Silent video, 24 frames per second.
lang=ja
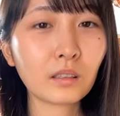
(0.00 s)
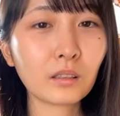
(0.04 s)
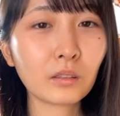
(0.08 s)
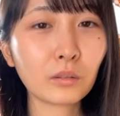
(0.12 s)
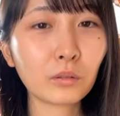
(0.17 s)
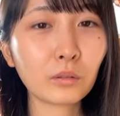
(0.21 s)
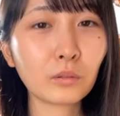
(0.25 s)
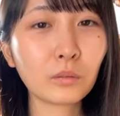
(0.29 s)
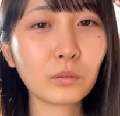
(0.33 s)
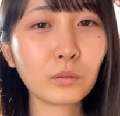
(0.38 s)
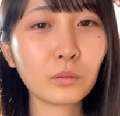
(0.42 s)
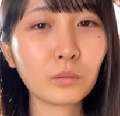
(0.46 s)

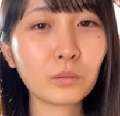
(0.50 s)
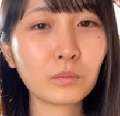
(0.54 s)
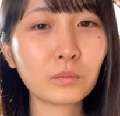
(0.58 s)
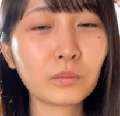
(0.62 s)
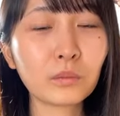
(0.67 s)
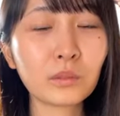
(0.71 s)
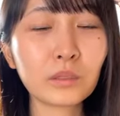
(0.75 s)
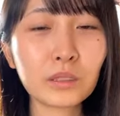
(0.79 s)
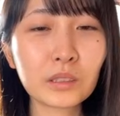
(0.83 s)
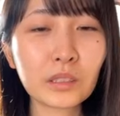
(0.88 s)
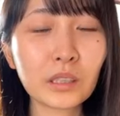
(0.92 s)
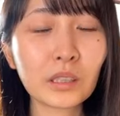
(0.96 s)
そう
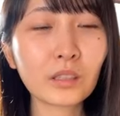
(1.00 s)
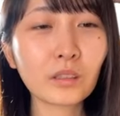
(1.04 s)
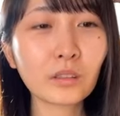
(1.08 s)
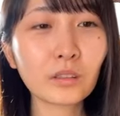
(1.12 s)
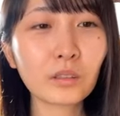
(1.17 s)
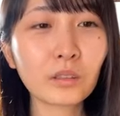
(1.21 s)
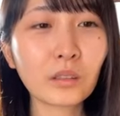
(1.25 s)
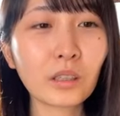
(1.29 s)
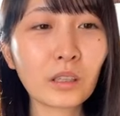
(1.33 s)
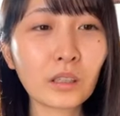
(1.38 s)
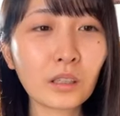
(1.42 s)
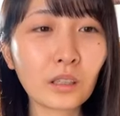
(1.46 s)
うんちゃ
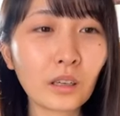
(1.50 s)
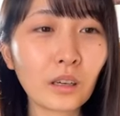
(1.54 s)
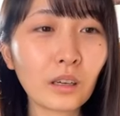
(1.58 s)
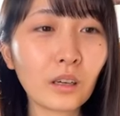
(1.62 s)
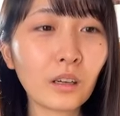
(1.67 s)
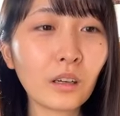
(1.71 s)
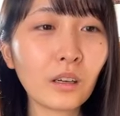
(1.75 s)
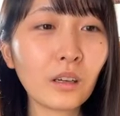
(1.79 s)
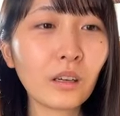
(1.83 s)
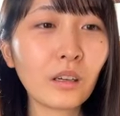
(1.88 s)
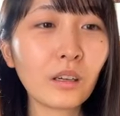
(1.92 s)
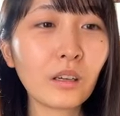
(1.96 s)
んなん
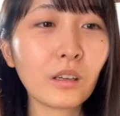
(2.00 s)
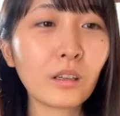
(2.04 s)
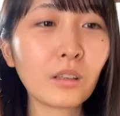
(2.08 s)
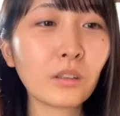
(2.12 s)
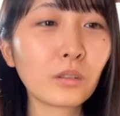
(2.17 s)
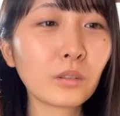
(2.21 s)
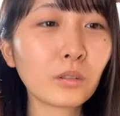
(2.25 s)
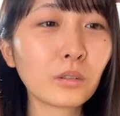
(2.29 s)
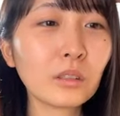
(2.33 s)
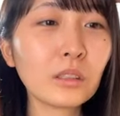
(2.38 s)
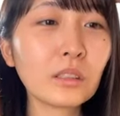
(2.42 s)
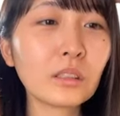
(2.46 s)
か
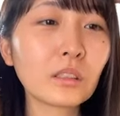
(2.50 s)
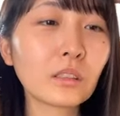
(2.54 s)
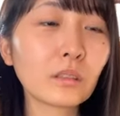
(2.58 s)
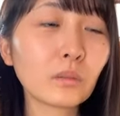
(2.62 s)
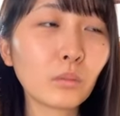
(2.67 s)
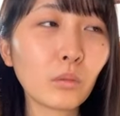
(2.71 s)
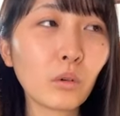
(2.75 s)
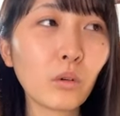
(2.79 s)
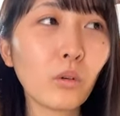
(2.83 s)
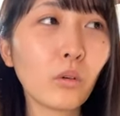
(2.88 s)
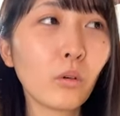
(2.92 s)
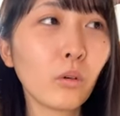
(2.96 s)
そうい
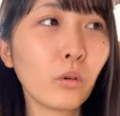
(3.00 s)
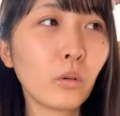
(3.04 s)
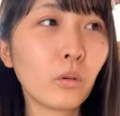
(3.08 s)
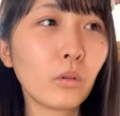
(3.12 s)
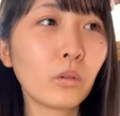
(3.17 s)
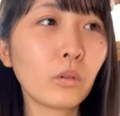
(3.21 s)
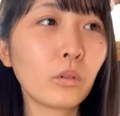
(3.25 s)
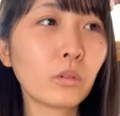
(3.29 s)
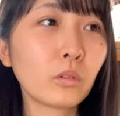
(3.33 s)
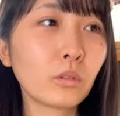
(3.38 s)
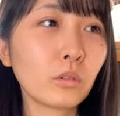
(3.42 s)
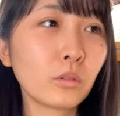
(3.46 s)
つも
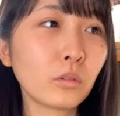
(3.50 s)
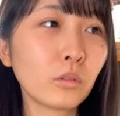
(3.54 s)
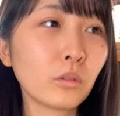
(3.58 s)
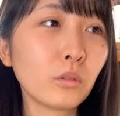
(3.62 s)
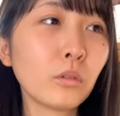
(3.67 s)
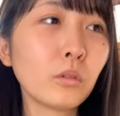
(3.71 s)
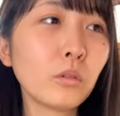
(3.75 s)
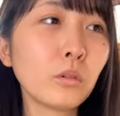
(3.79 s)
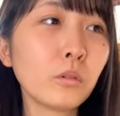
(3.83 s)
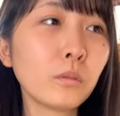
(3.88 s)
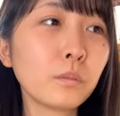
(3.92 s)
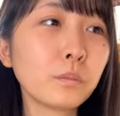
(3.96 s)
そ
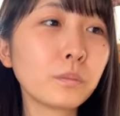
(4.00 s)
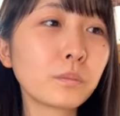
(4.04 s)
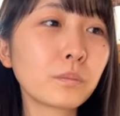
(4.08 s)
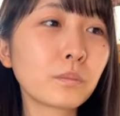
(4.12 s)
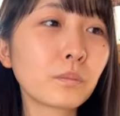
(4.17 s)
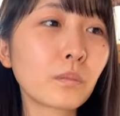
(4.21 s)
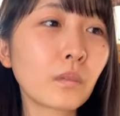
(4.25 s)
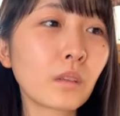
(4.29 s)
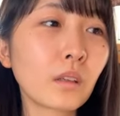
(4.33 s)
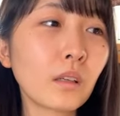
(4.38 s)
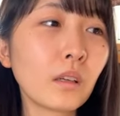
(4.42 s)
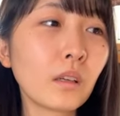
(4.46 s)
の
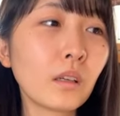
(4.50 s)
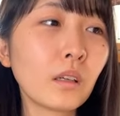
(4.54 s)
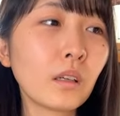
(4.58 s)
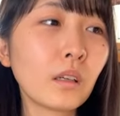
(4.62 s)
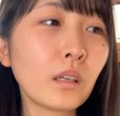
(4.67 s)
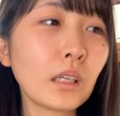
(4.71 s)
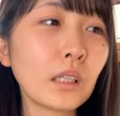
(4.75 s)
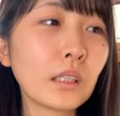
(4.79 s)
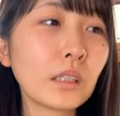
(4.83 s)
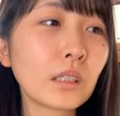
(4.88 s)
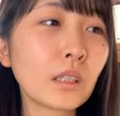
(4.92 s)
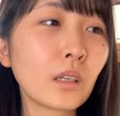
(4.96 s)

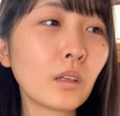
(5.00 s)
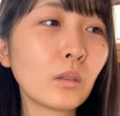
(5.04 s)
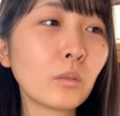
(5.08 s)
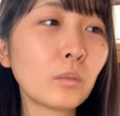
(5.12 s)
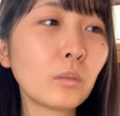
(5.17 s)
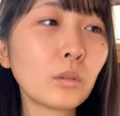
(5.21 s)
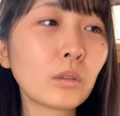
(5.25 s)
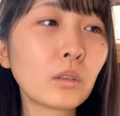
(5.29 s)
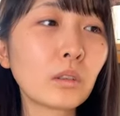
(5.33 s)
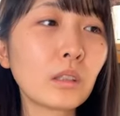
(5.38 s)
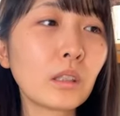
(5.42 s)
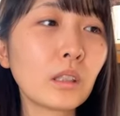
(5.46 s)
愛が
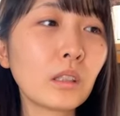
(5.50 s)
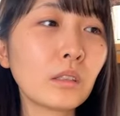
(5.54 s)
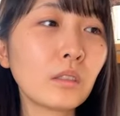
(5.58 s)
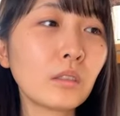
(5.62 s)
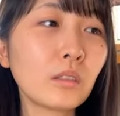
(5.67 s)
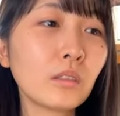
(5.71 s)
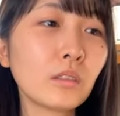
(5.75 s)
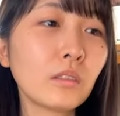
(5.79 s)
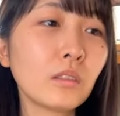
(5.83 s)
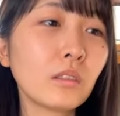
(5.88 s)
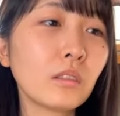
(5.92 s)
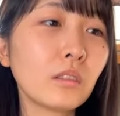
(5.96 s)
思って
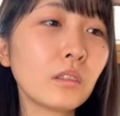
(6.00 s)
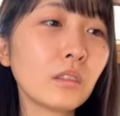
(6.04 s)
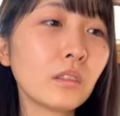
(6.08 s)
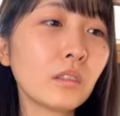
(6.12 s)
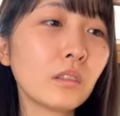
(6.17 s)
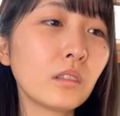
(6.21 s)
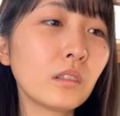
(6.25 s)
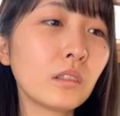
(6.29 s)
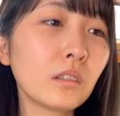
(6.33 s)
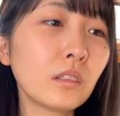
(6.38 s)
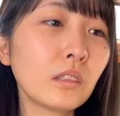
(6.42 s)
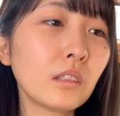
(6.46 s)
る
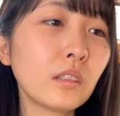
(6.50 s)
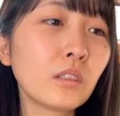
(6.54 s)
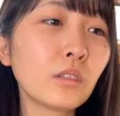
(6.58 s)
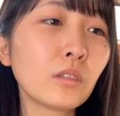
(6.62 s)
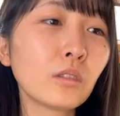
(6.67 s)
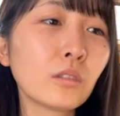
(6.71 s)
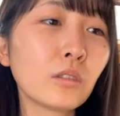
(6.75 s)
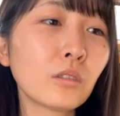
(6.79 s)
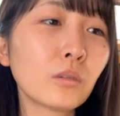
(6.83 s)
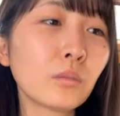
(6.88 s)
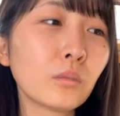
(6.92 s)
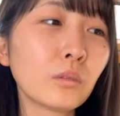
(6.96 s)
以
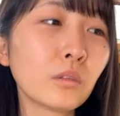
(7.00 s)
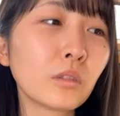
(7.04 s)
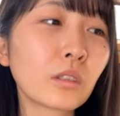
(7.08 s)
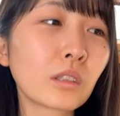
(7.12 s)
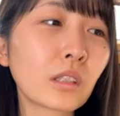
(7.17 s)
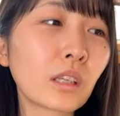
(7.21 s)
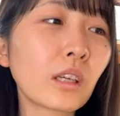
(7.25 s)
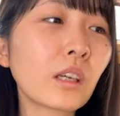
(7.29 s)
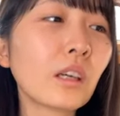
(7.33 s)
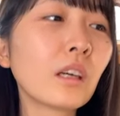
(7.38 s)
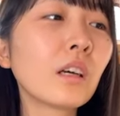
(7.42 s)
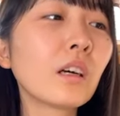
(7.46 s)
上のも
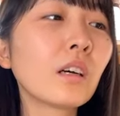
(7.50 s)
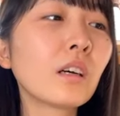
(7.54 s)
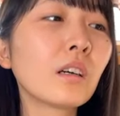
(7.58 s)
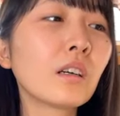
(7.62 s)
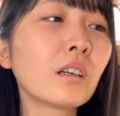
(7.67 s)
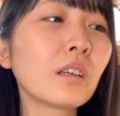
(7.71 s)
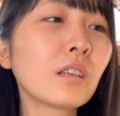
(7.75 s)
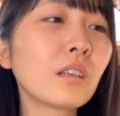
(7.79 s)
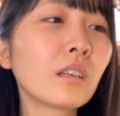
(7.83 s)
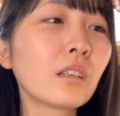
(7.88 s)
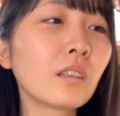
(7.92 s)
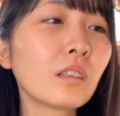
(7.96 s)
のが
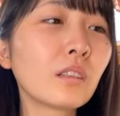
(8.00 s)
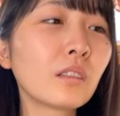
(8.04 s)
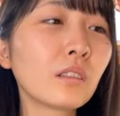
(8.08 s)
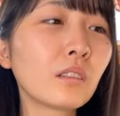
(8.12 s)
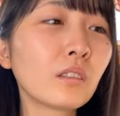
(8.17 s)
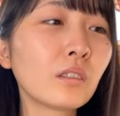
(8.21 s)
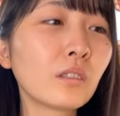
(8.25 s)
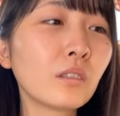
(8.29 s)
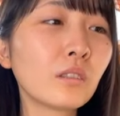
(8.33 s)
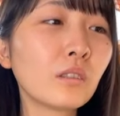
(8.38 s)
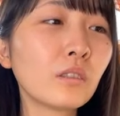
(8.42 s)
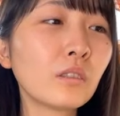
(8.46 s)

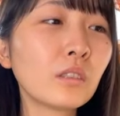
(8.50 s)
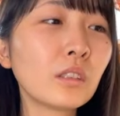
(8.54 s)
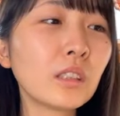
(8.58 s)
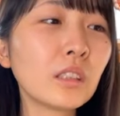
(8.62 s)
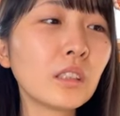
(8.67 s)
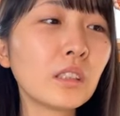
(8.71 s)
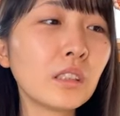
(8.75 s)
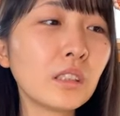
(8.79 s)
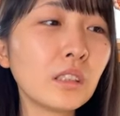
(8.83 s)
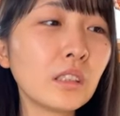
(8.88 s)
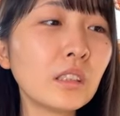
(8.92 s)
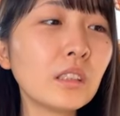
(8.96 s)
そのお
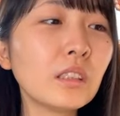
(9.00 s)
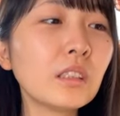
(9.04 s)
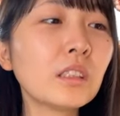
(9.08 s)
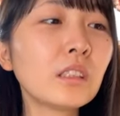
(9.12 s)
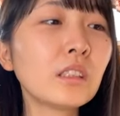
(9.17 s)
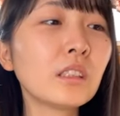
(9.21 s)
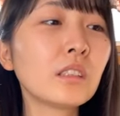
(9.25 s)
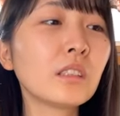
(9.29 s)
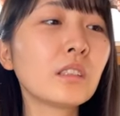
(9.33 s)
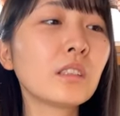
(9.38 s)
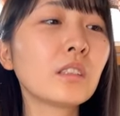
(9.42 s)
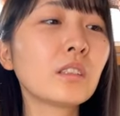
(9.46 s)
家
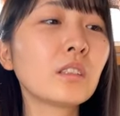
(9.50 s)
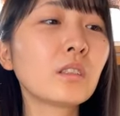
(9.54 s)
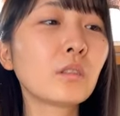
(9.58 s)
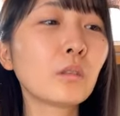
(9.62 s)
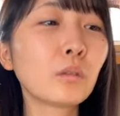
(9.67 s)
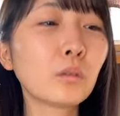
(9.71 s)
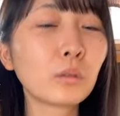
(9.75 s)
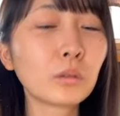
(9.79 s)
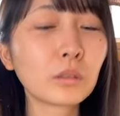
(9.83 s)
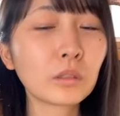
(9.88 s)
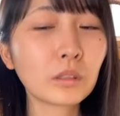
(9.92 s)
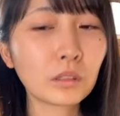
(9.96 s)
に
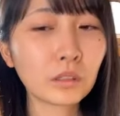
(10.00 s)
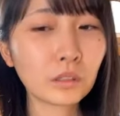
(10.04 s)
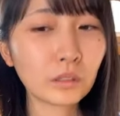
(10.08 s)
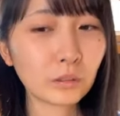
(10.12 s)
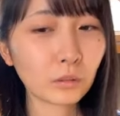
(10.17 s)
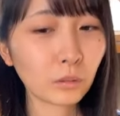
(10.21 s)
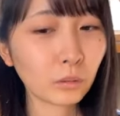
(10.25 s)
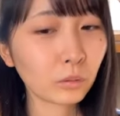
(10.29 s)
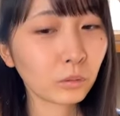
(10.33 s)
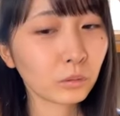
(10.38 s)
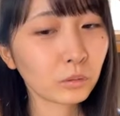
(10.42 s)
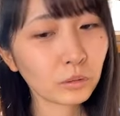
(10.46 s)
届く
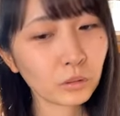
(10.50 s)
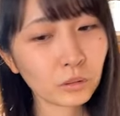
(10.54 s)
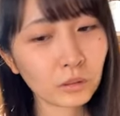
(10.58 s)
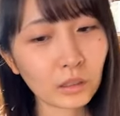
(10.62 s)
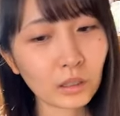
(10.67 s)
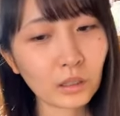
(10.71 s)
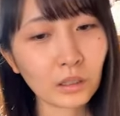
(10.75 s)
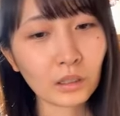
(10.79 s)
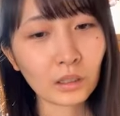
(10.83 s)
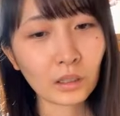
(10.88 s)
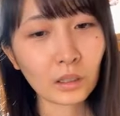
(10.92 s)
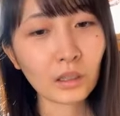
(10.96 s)
届くっ
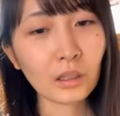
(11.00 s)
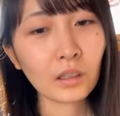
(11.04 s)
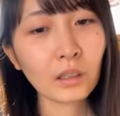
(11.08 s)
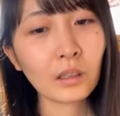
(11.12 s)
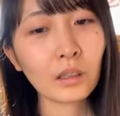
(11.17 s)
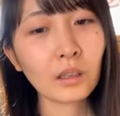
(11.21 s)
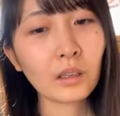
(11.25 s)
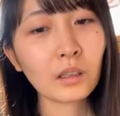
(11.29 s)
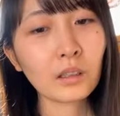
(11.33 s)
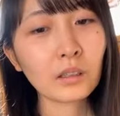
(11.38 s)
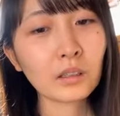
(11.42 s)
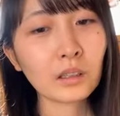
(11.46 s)
ていうか
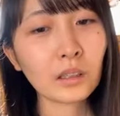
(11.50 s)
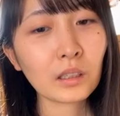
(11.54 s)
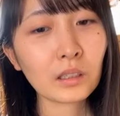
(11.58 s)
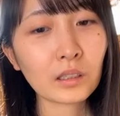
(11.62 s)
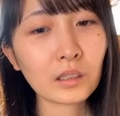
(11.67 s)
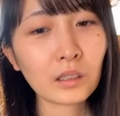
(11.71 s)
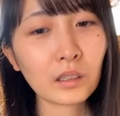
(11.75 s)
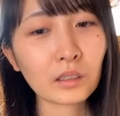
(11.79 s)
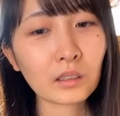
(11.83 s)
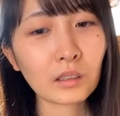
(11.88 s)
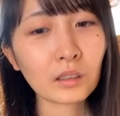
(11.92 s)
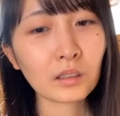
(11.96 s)

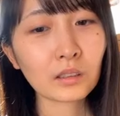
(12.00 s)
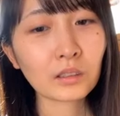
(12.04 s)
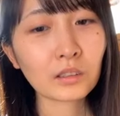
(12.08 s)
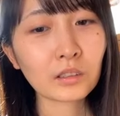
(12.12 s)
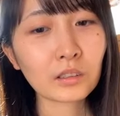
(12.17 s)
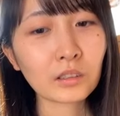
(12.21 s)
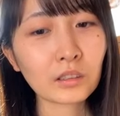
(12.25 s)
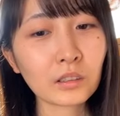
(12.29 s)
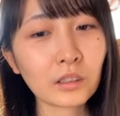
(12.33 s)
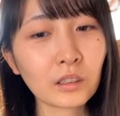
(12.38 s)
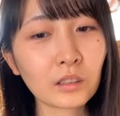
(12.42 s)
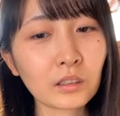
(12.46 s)
ケーキ屋さんが
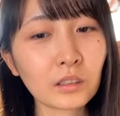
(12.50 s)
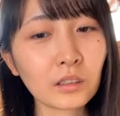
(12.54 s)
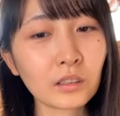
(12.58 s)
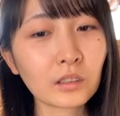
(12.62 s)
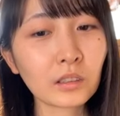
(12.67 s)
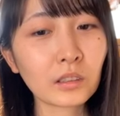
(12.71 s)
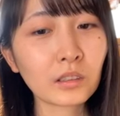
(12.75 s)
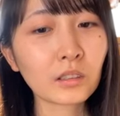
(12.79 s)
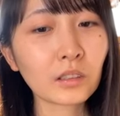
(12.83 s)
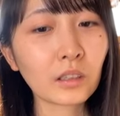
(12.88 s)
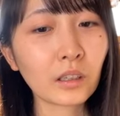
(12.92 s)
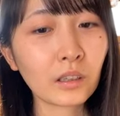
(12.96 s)
作ってく
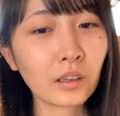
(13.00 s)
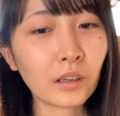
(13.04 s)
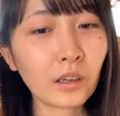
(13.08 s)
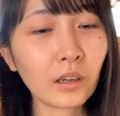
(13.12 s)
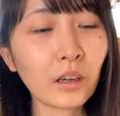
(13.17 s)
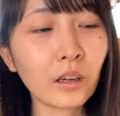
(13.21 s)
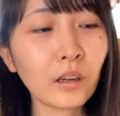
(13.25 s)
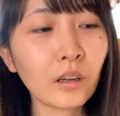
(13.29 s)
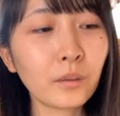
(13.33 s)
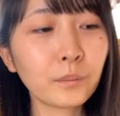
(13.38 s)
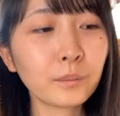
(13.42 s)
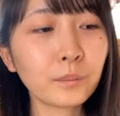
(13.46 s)
ださるか
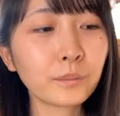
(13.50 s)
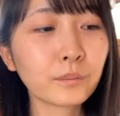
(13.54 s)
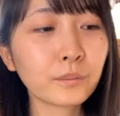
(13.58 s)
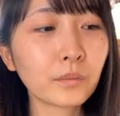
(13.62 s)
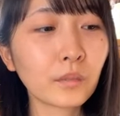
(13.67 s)
ら